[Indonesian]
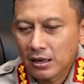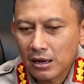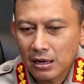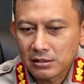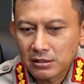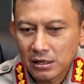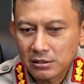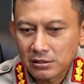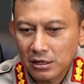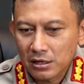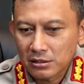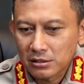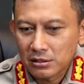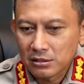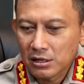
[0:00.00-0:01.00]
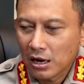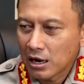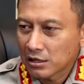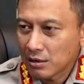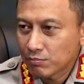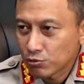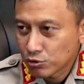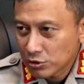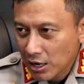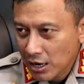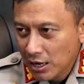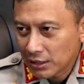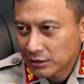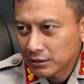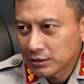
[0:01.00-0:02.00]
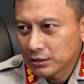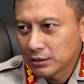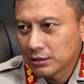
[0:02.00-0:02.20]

Kasat Serse Jakarta Pusat,